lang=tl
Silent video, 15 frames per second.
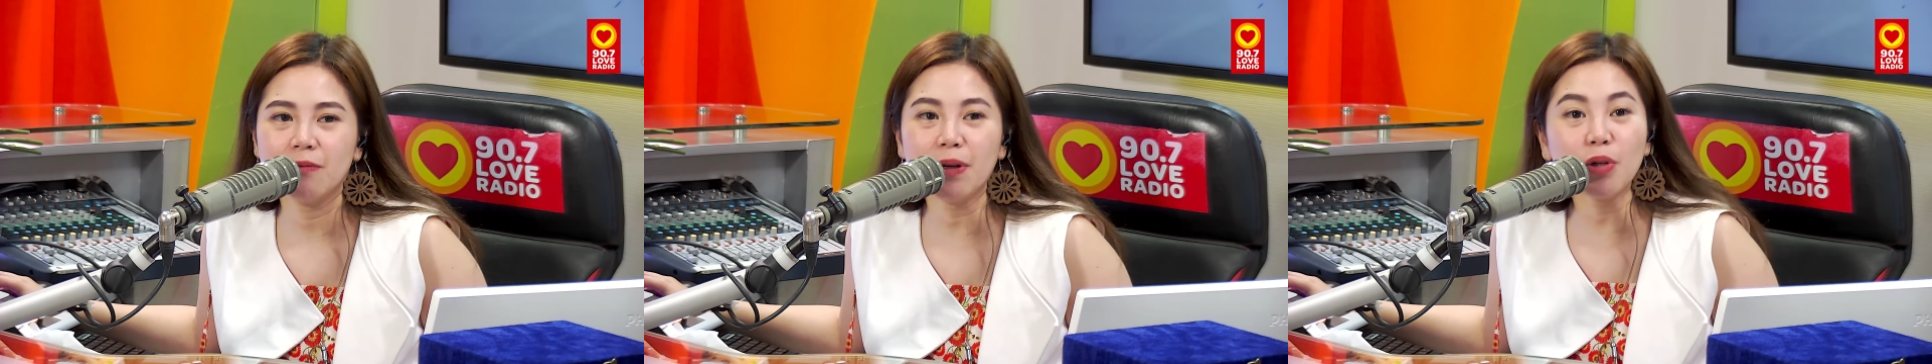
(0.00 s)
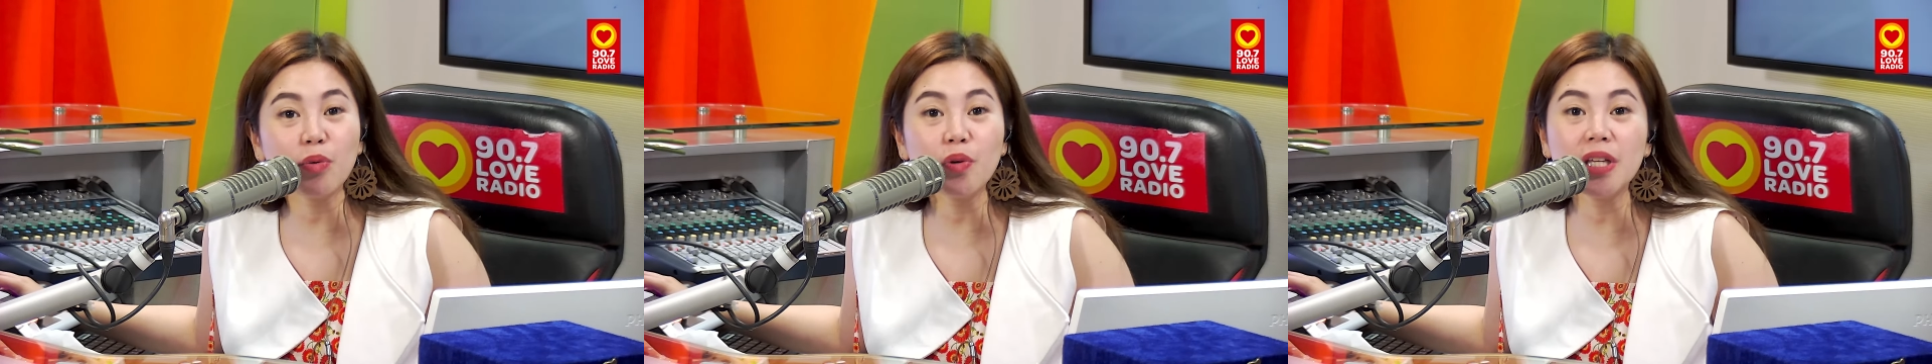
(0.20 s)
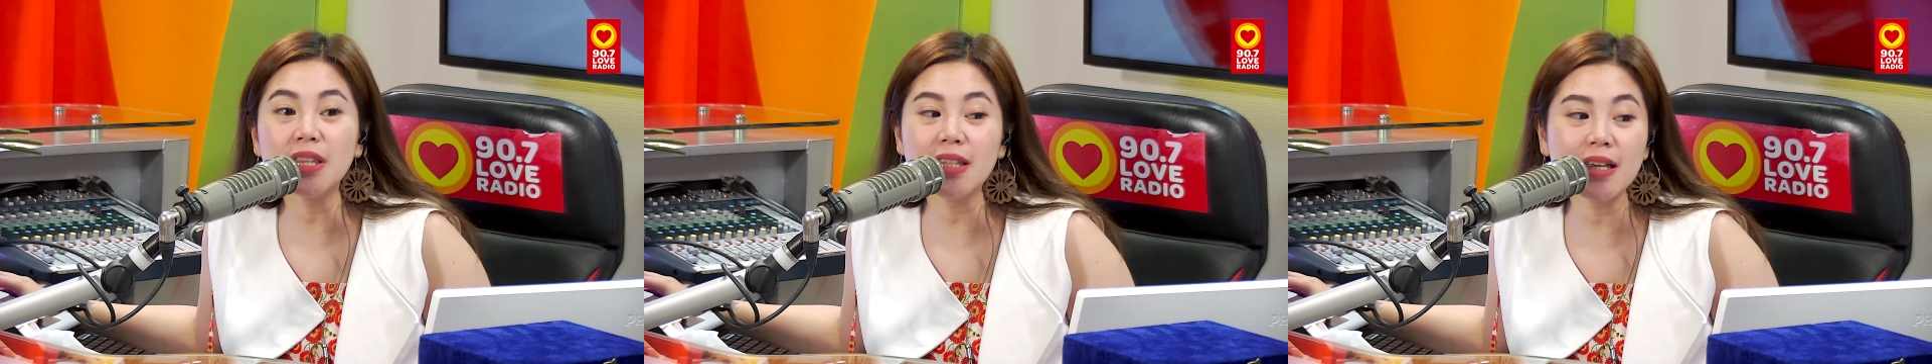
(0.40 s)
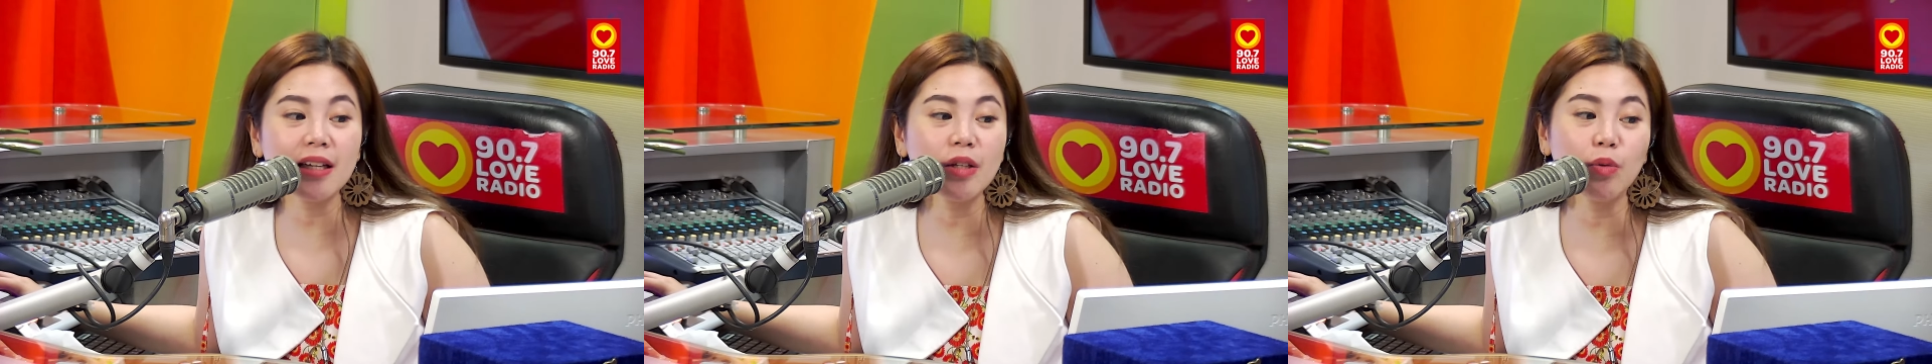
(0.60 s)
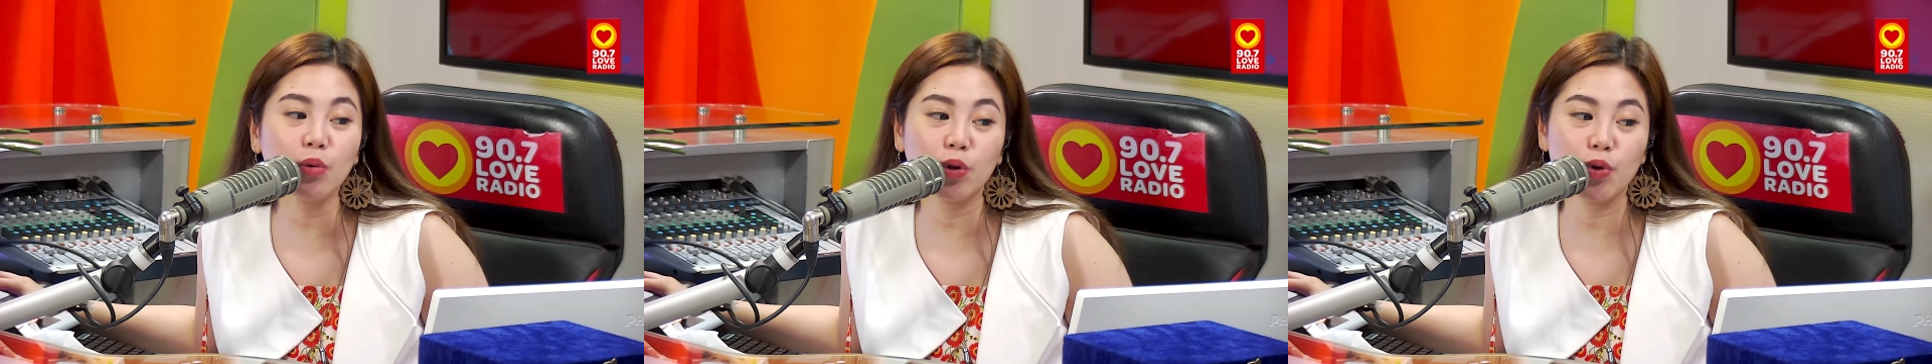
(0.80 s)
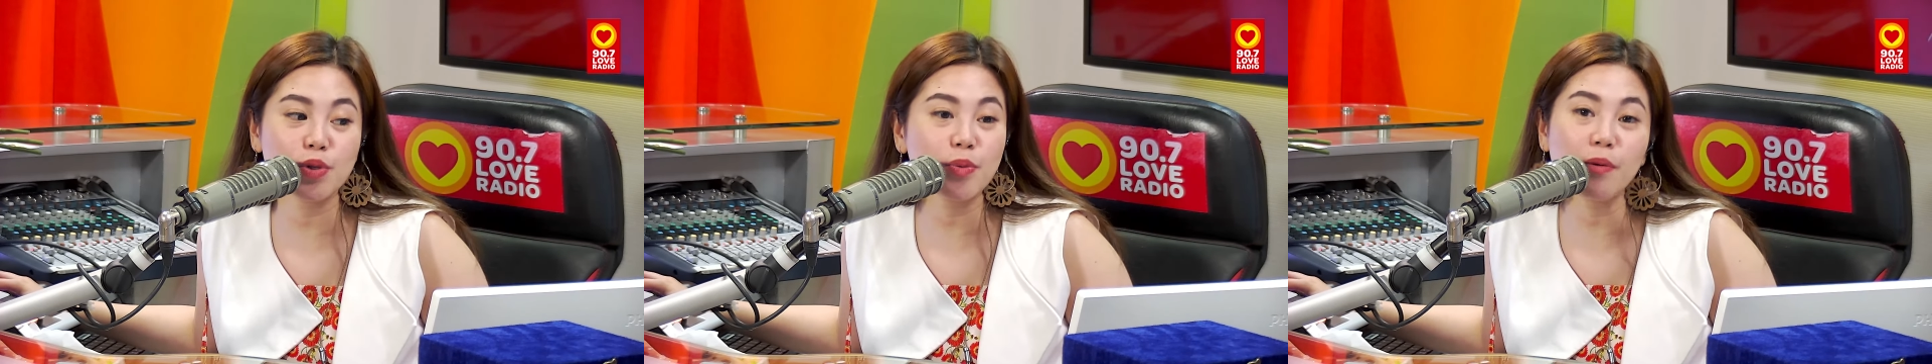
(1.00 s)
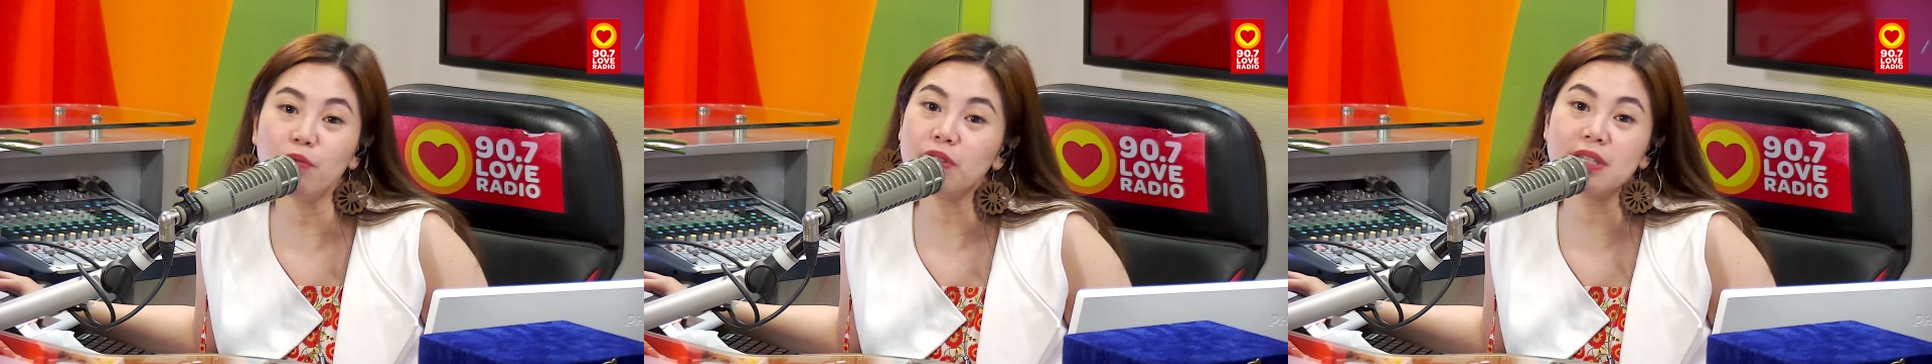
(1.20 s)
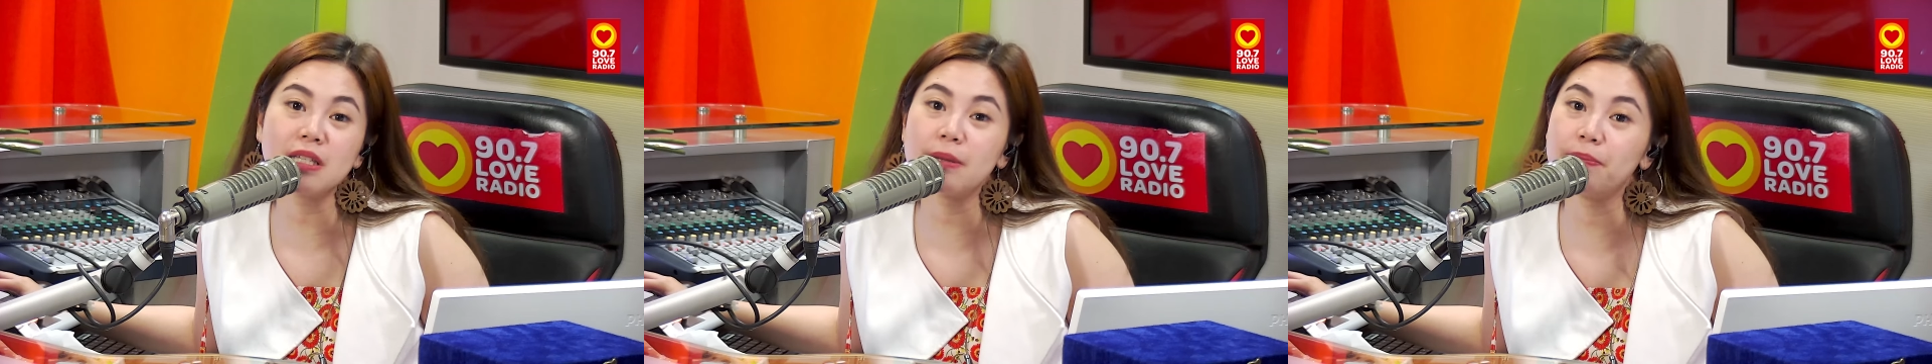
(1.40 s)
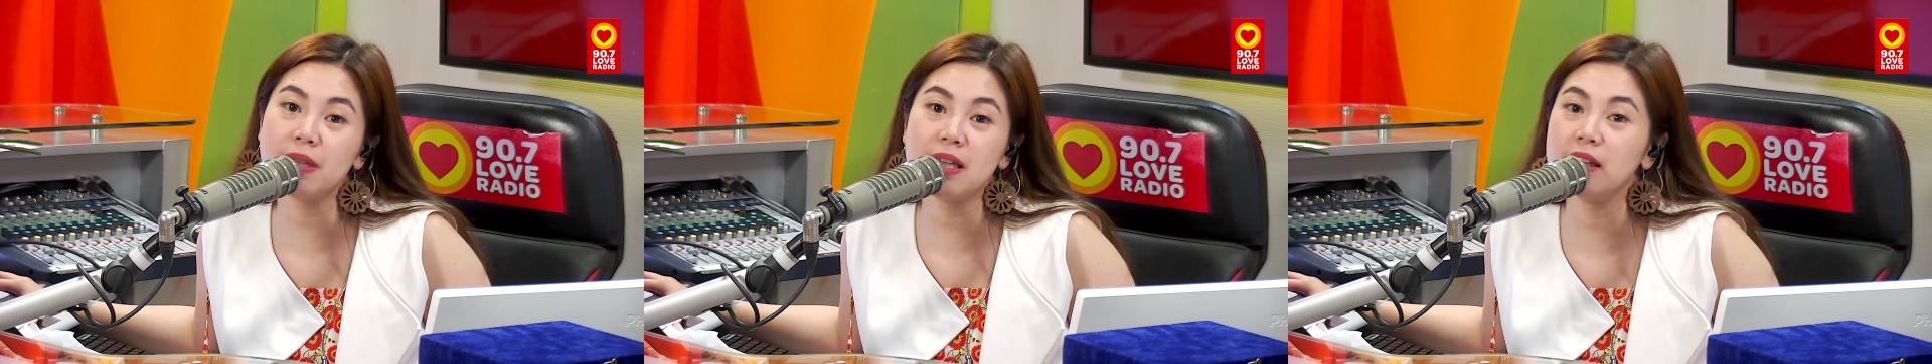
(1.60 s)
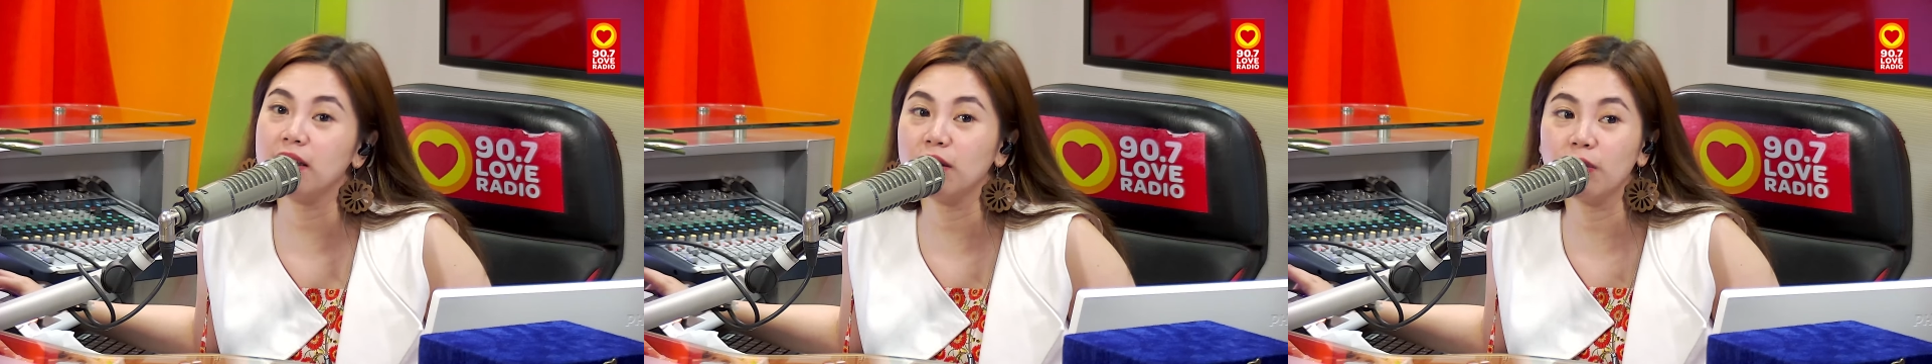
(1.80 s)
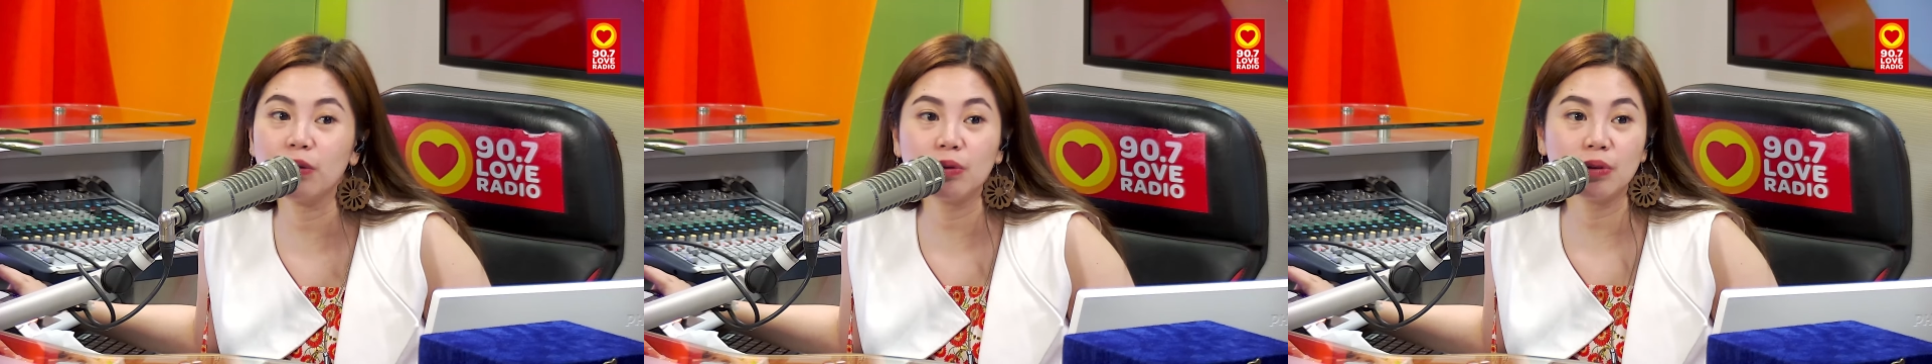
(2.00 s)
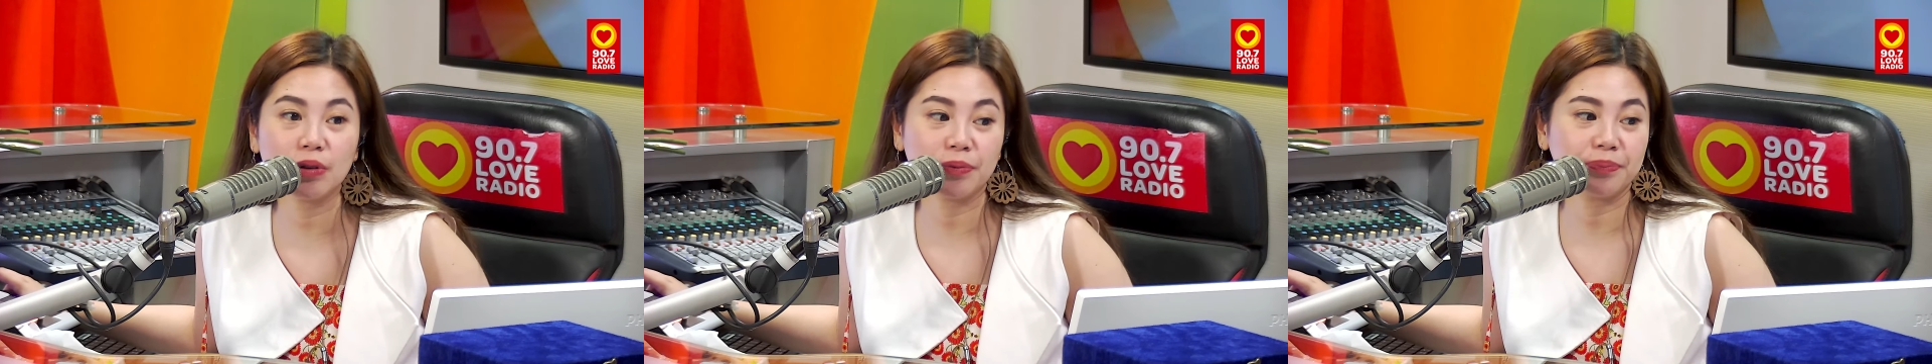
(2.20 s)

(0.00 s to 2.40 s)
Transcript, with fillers: Pero kung hindi kayo close, huwag mo sasabihin yun.